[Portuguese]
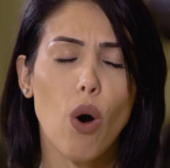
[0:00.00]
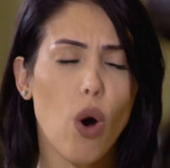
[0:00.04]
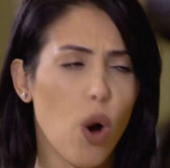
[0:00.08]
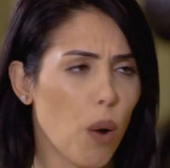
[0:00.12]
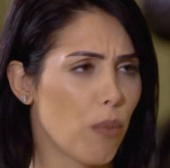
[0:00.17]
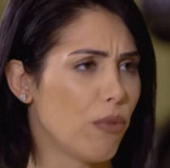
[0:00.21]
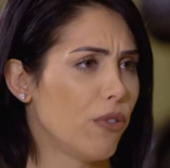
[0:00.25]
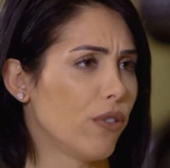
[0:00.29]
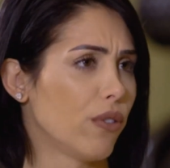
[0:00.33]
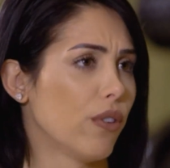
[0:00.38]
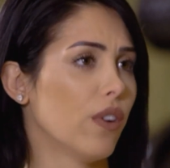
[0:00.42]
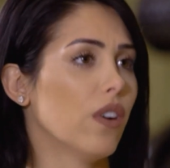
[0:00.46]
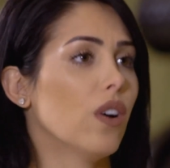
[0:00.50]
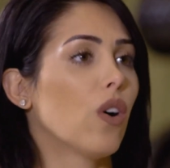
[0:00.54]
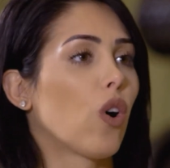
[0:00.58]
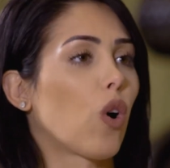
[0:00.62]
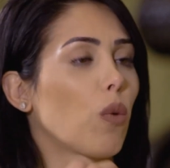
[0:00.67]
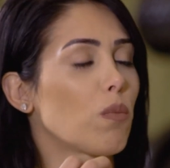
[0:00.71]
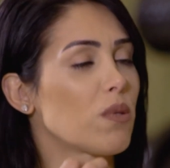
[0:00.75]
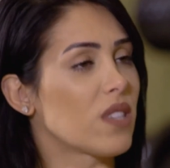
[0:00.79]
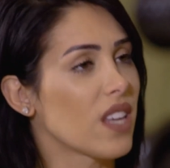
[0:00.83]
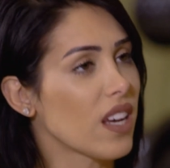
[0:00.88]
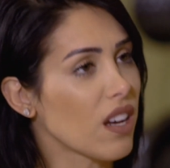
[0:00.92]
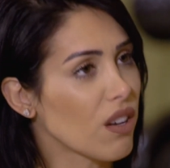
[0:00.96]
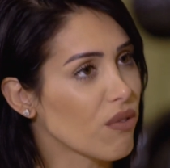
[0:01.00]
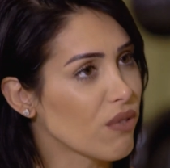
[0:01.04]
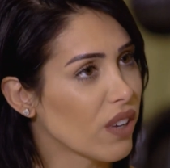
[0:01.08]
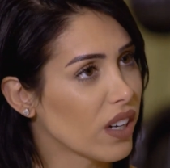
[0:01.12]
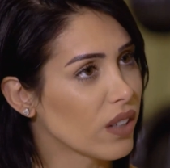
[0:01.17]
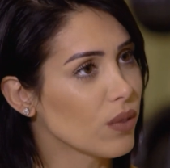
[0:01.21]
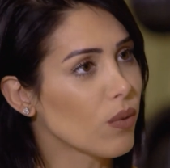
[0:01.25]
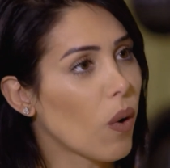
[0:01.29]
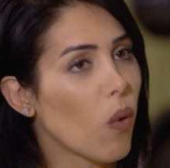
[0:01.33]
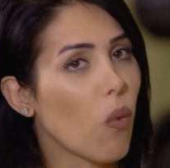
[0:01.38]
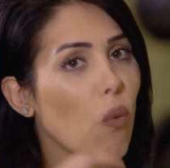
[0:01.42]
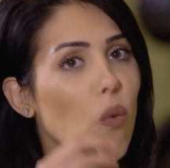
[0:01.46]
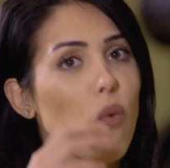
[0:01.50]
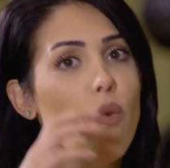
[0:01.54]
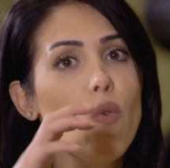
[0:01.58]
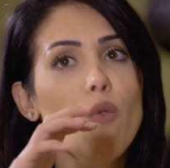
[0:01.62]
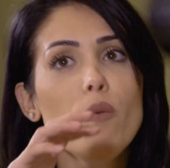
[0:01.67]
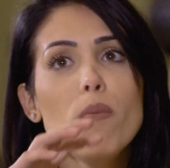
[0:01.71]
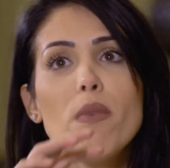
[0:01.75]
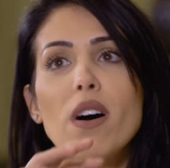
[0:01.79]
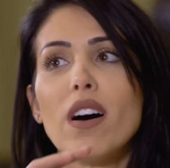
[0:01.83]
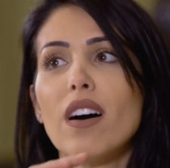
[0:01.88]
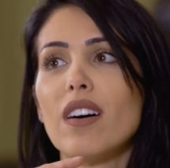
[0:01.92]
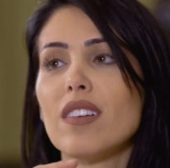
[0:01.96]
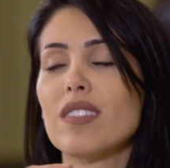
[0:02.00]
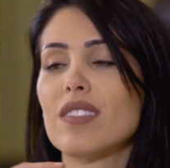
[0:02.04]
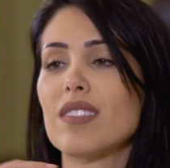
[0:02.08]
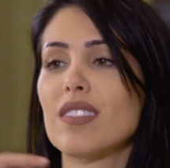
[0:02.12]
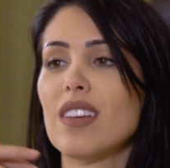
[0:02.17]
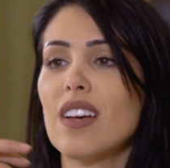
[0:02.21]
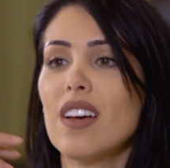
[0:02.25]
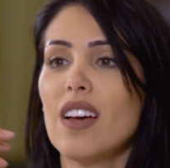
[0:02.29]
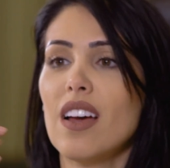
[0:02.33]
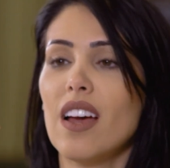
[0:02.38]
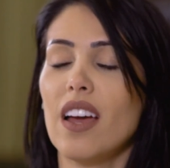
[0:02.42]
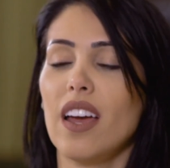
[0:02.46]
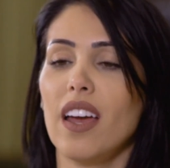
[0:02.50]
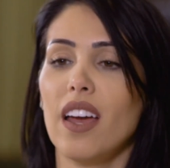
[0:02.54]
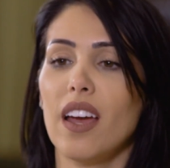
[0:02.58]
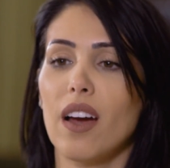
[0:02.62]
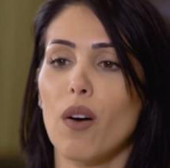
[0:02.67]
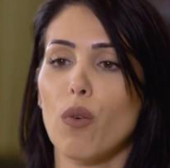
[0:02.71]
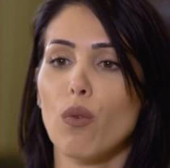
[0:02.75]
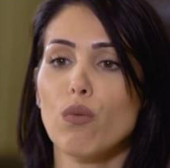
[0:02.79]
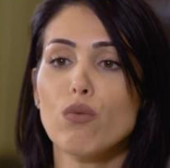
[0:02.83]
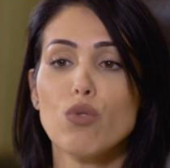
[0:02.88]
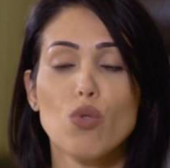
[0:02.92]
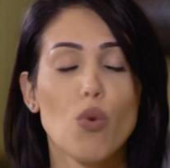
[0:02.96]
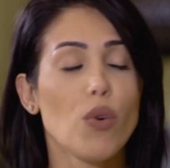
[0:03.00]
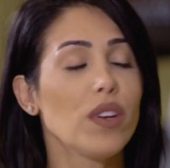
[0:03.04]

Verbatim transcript: óbvio, observando algumas, é, alguns